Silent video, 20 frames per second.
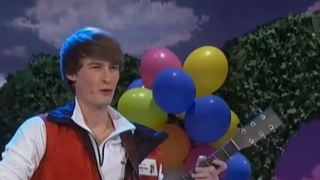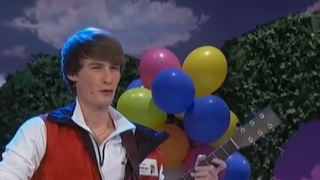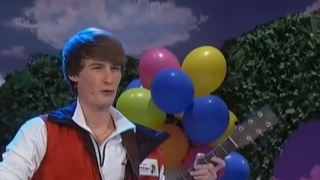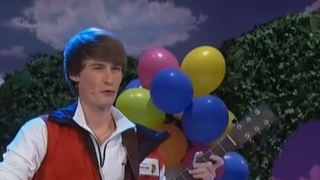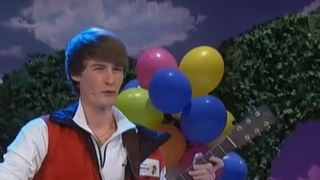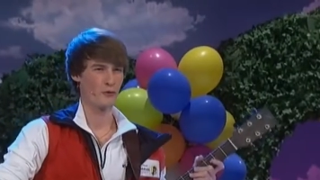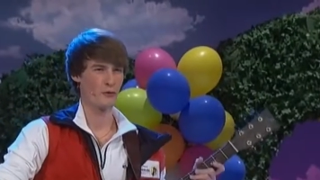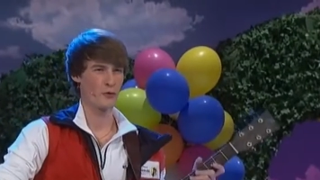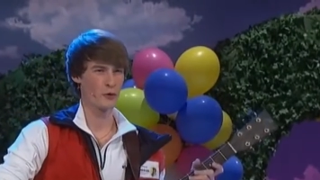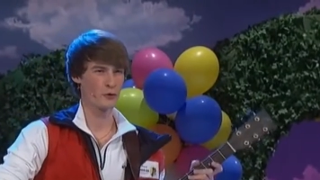
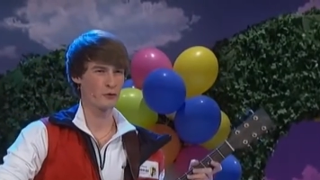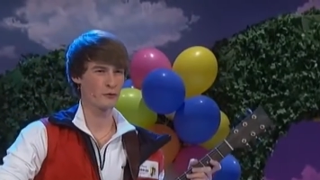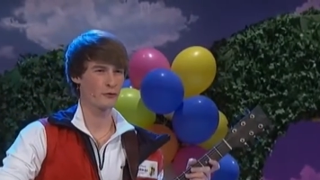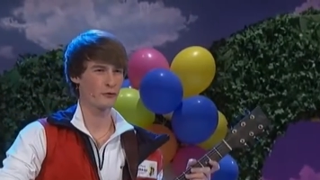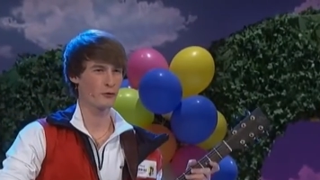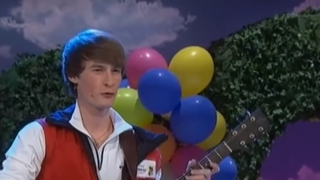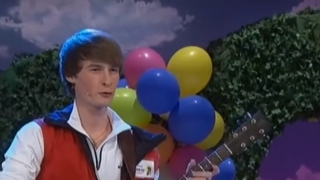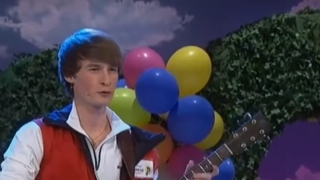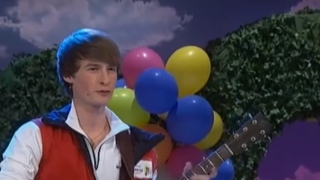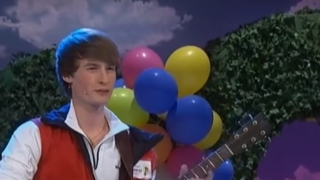
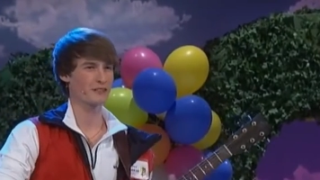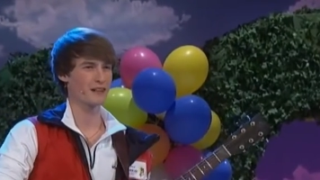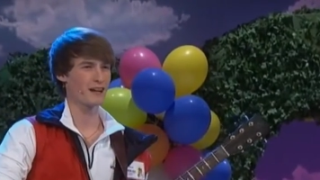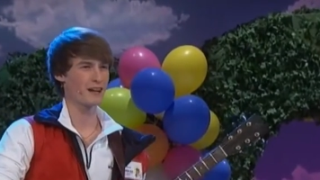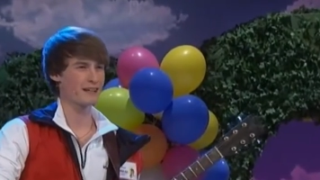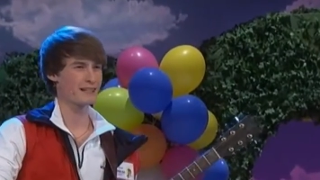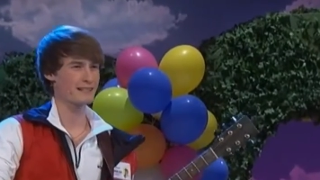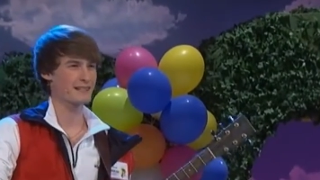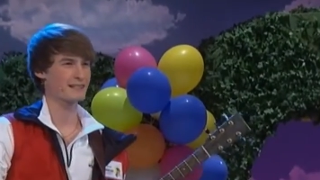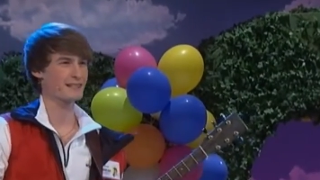
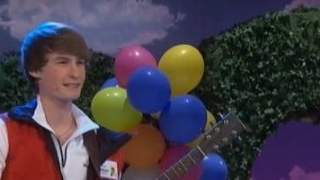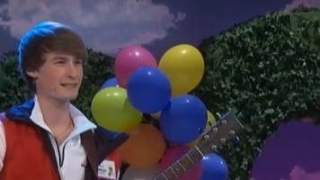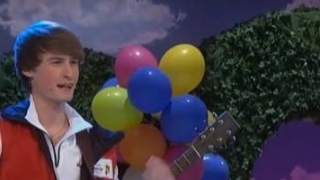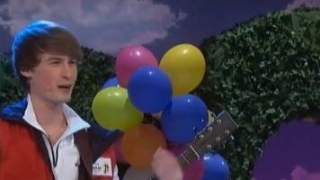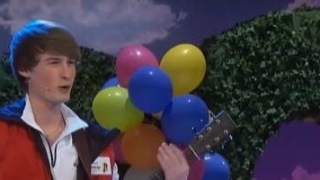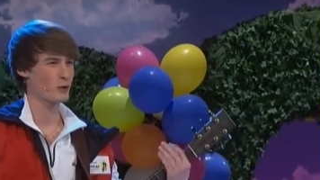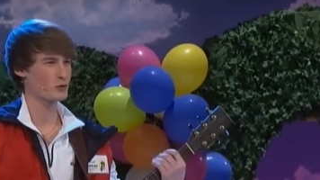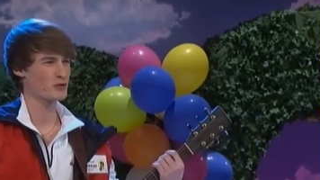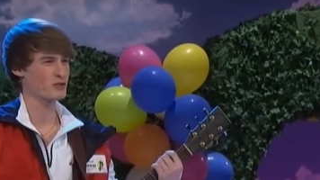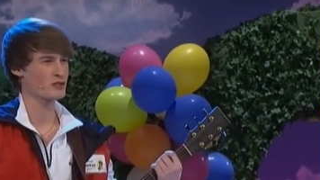
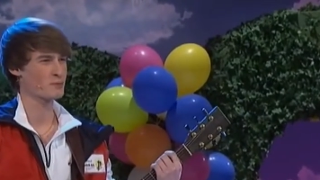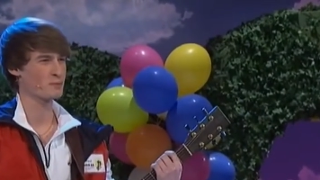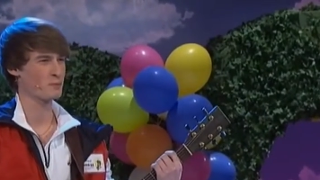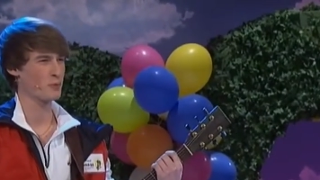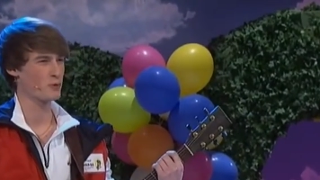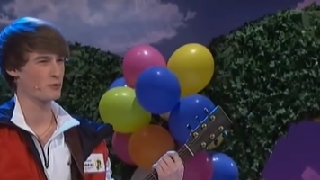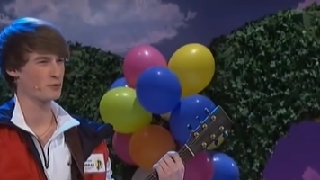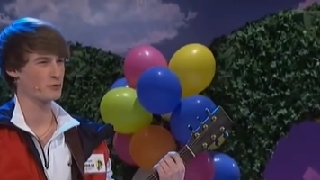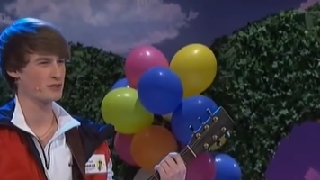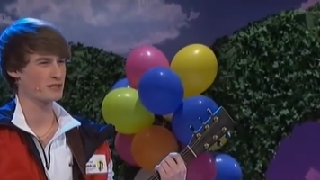Fünfunddreißigtausend
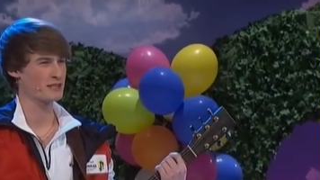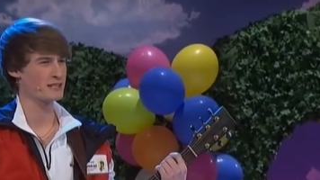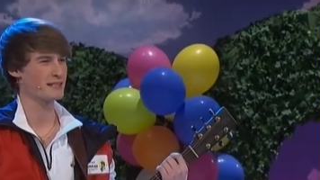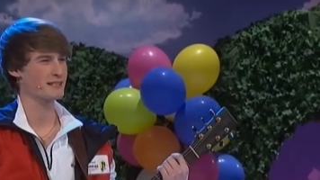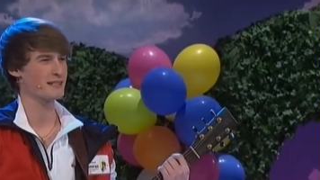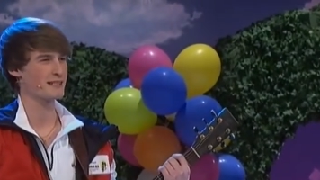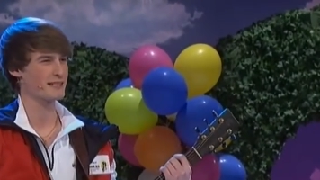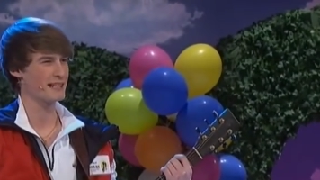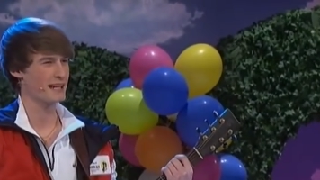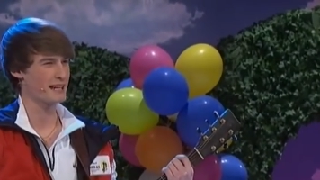
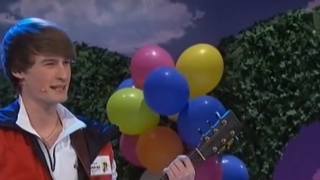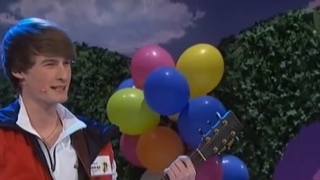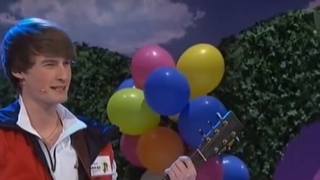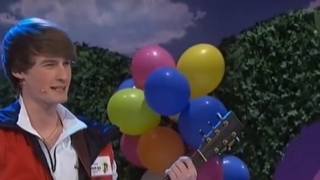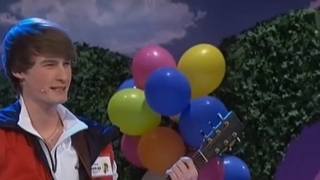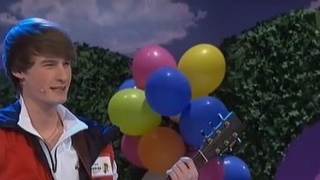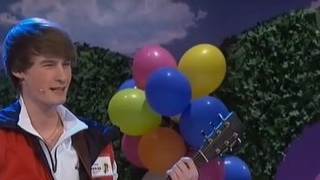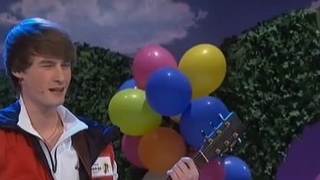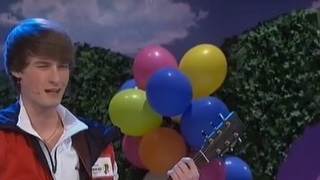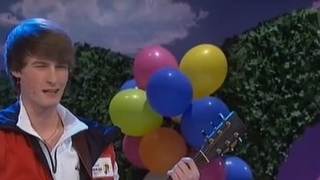Buffdies
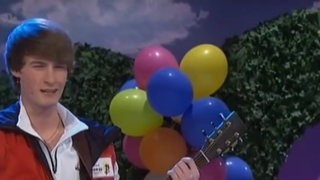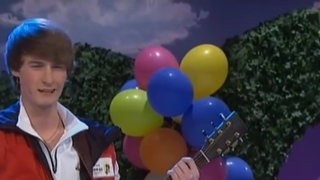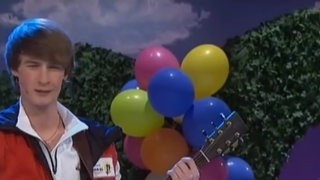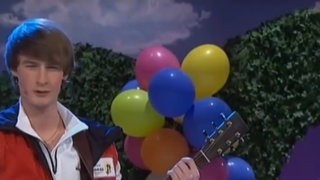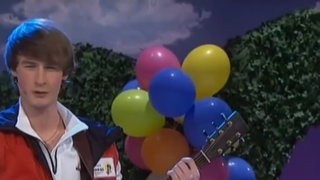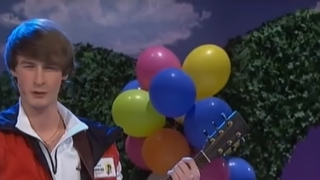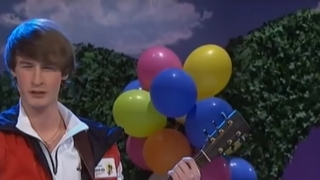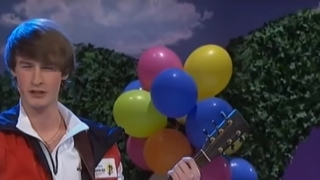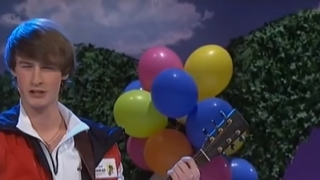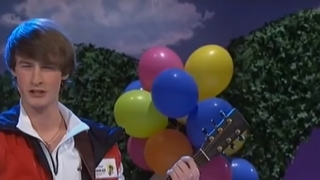jedes Jahr in
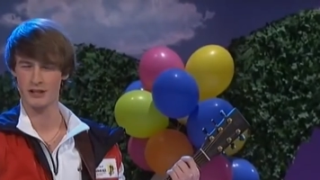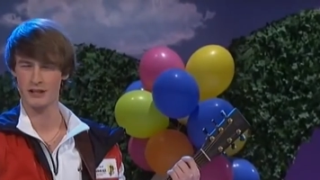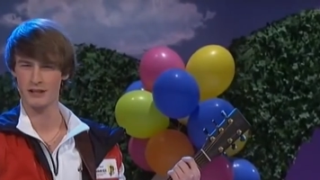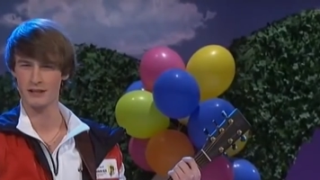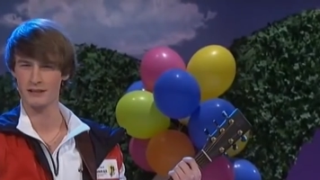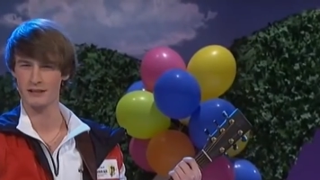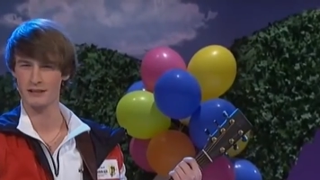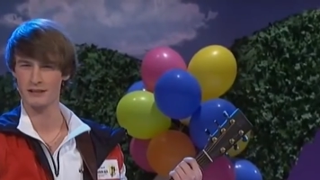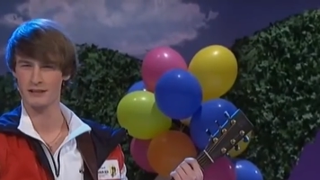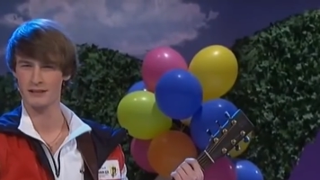
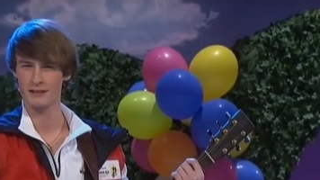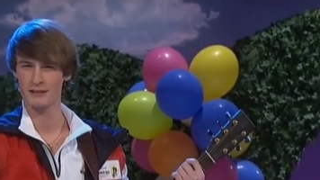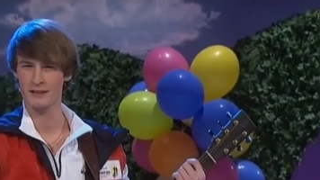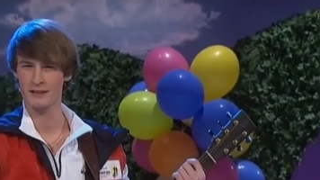Deutschland.